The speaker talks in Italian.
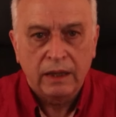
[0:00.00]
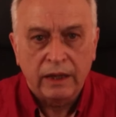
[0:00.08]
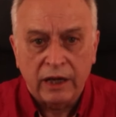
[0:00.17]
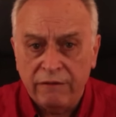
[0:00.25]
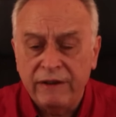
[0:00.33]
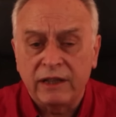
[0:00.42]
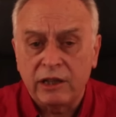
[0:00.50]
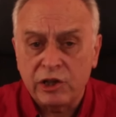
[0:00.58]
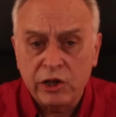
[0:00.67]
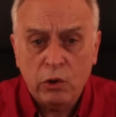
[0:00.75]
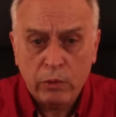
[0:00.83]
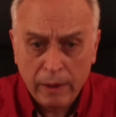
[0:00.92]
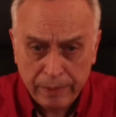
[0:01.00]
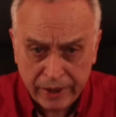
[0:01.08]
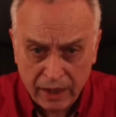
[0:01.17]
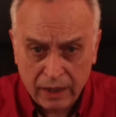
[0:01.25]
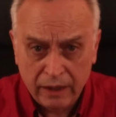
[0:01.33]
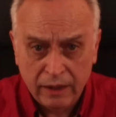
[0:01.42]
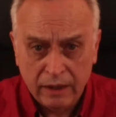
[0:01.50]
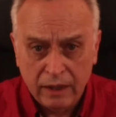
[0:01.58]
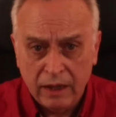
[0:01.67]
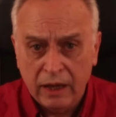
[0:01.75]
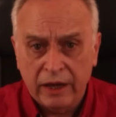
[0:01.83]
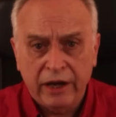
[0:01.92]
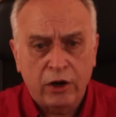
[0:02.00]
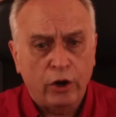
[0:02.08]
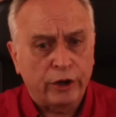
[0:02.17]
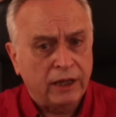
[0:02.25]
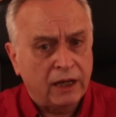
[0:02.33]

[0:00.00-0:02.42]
Il 25 aprile ricorda